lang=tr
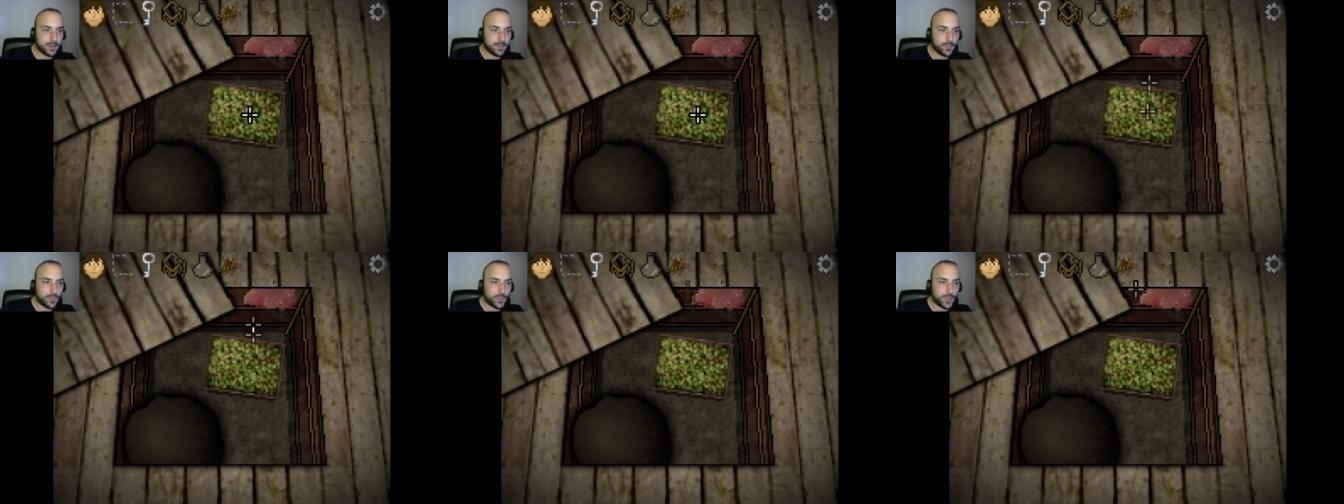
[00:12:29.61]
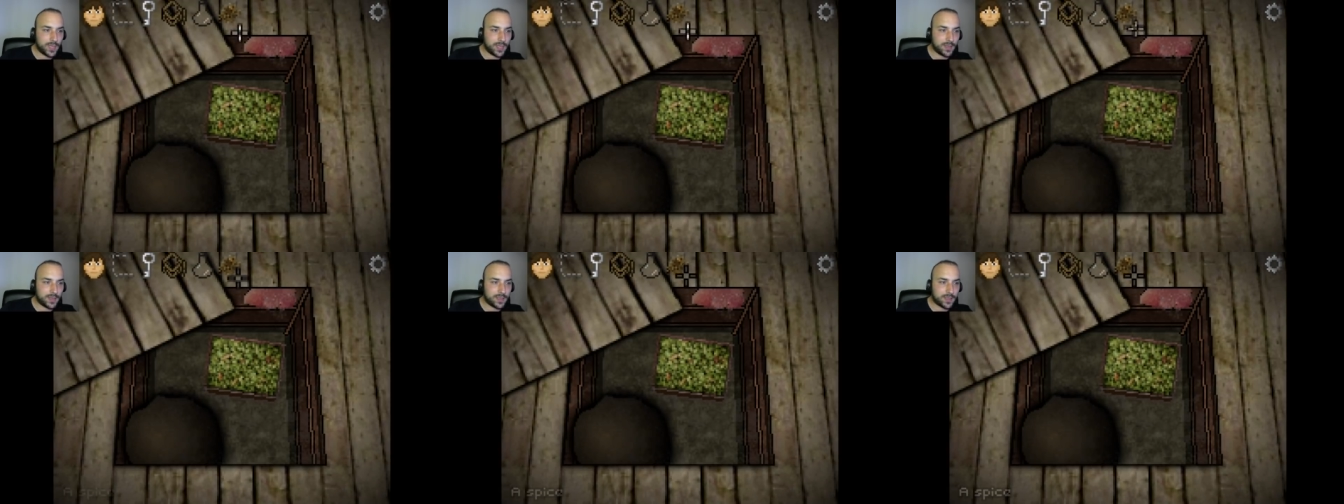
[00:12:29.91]
bu
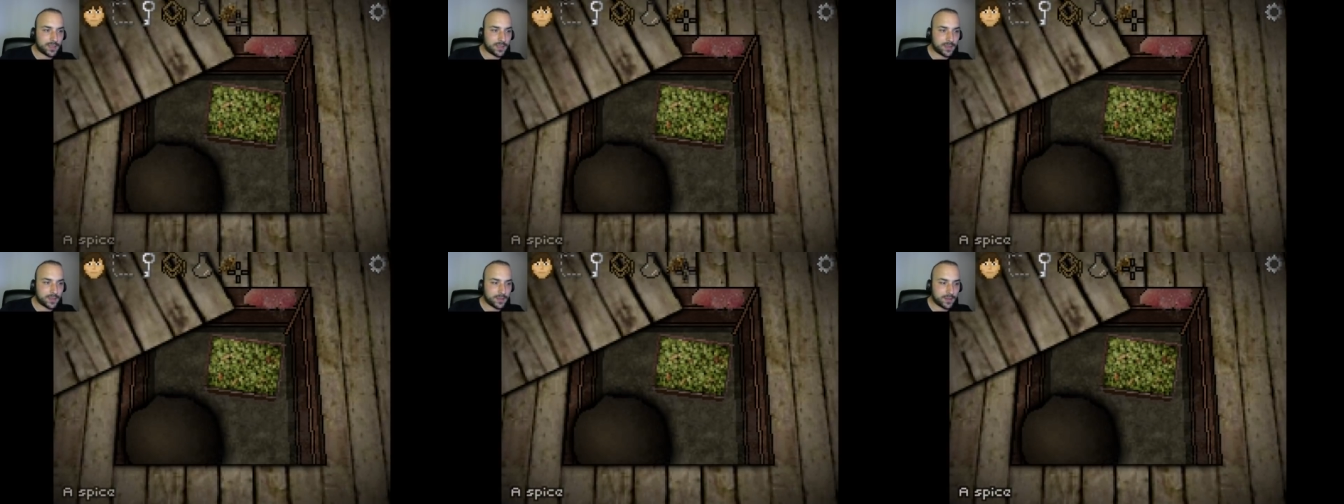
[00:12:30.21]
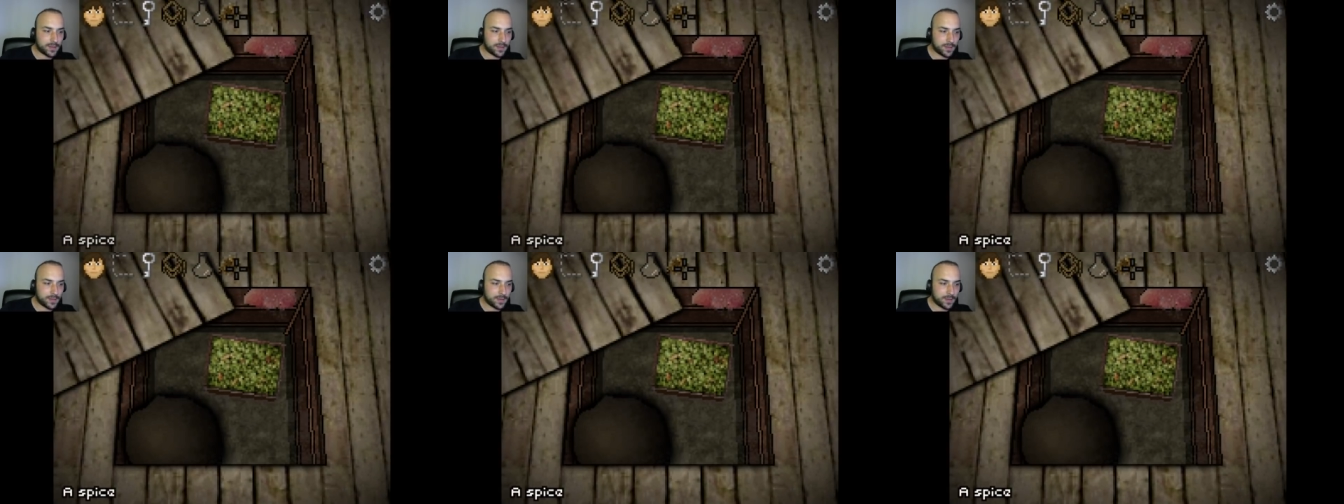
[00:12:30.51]
nedir?
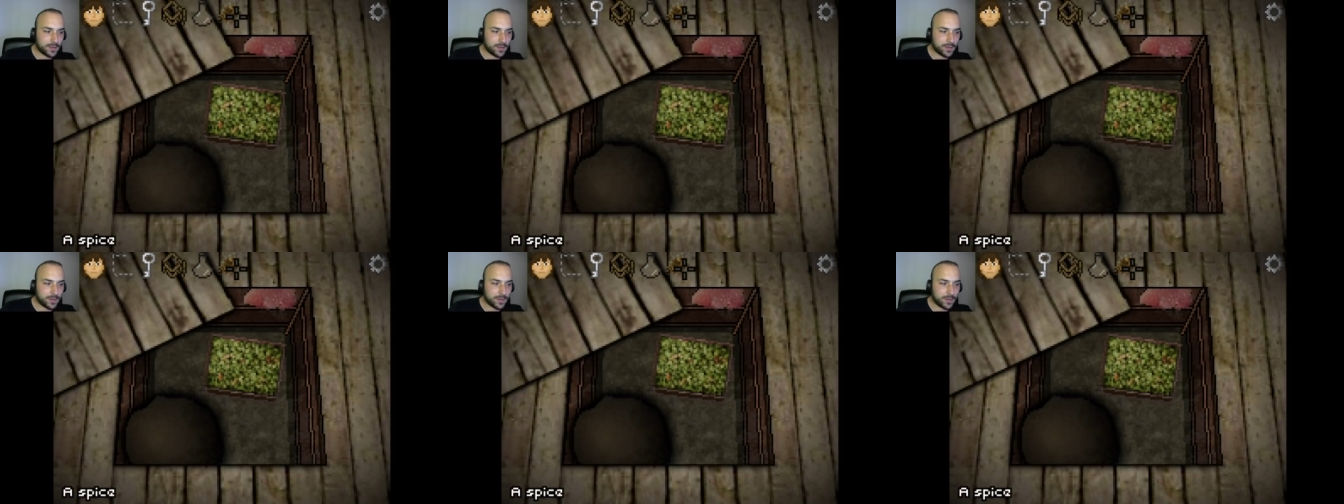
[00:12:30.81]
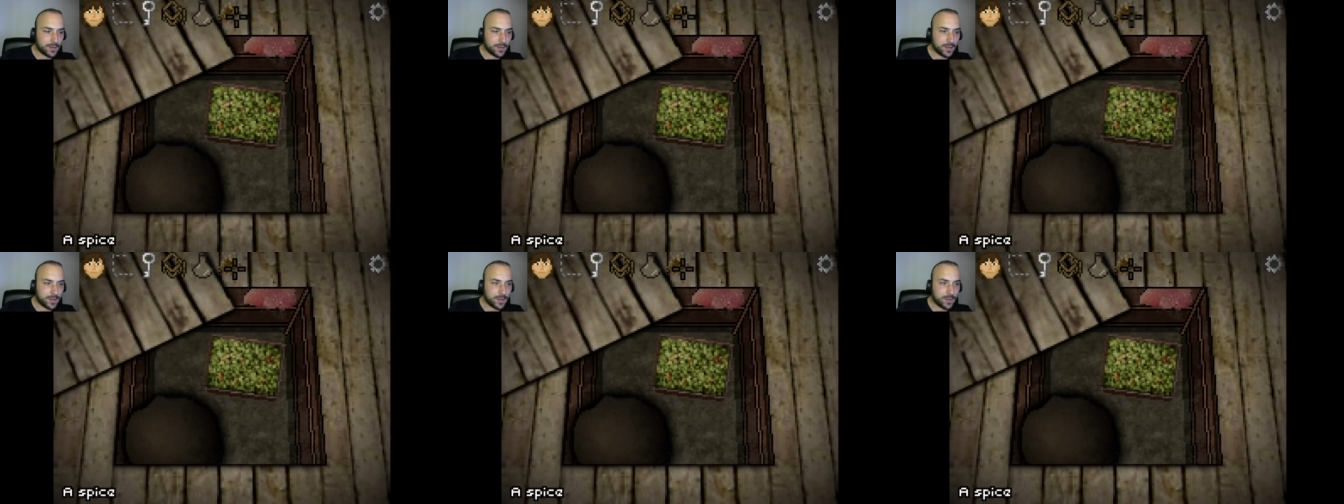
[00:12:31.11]

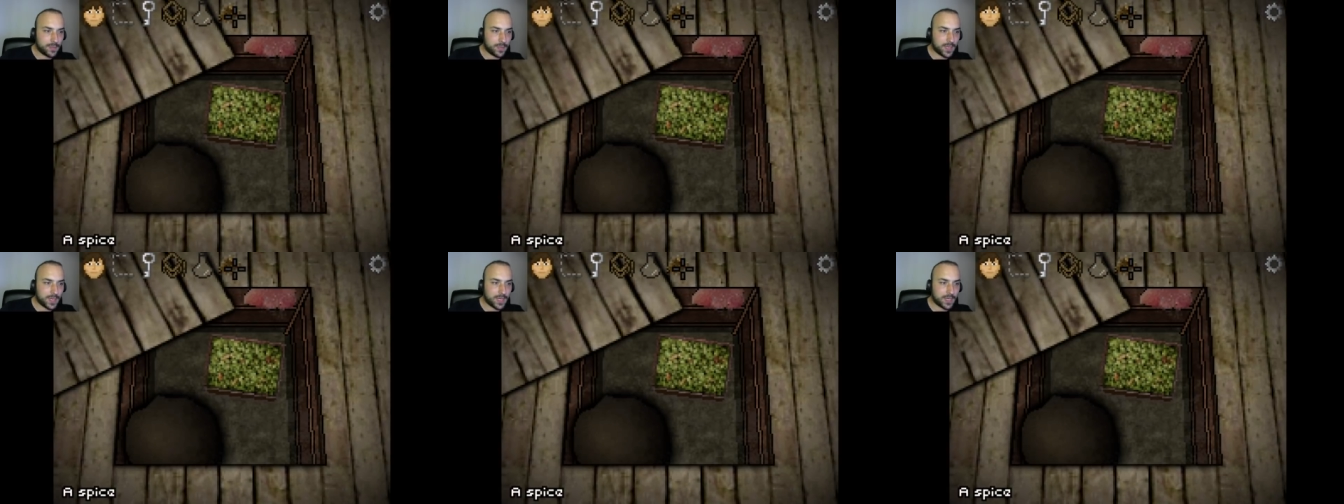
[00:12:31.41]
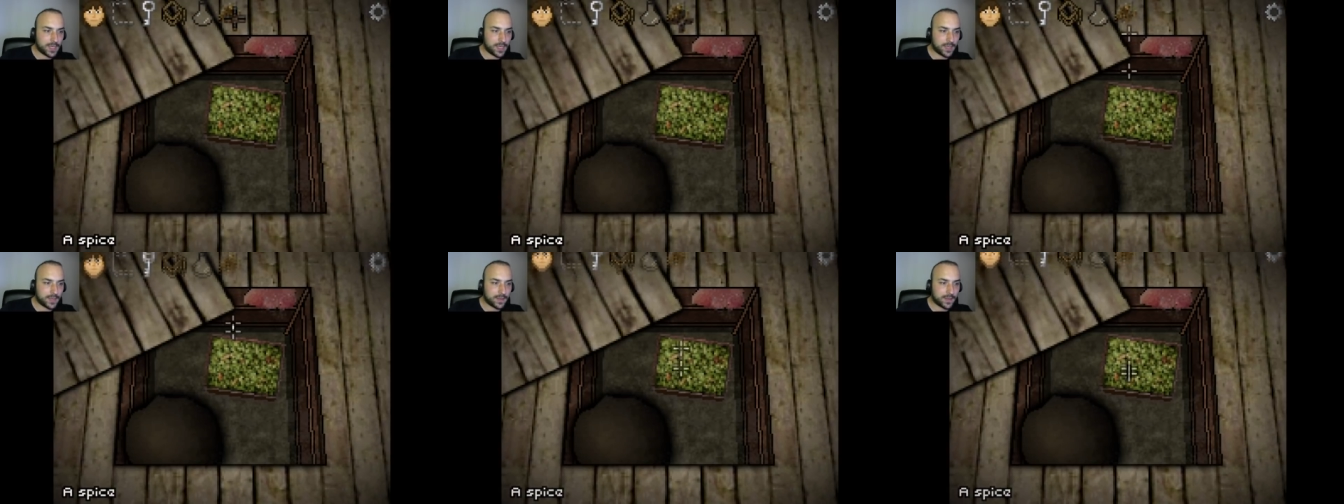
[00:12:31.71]

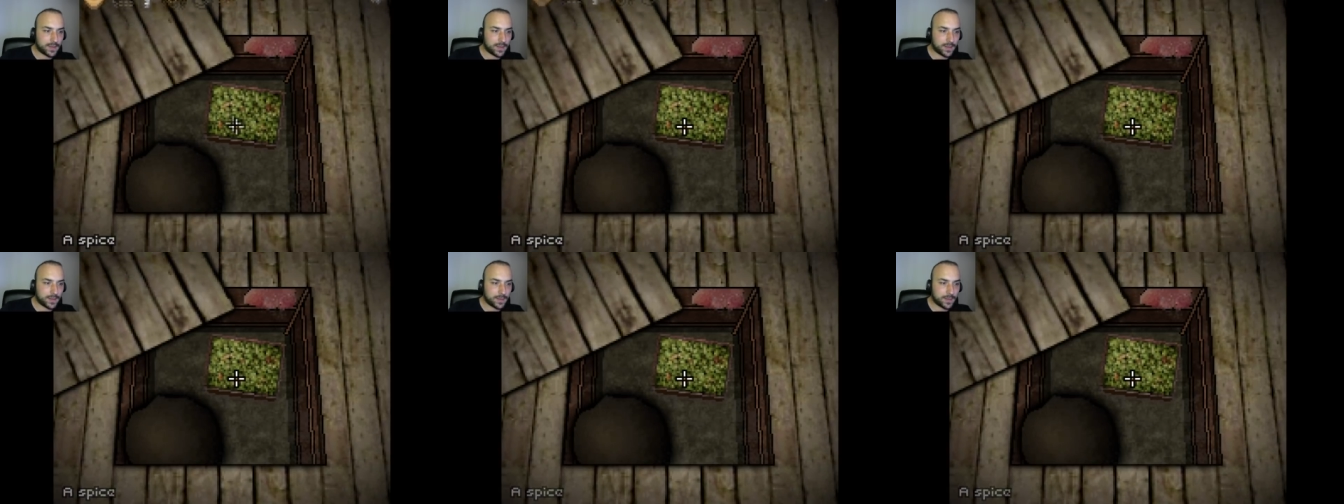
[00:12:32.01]
Baharat.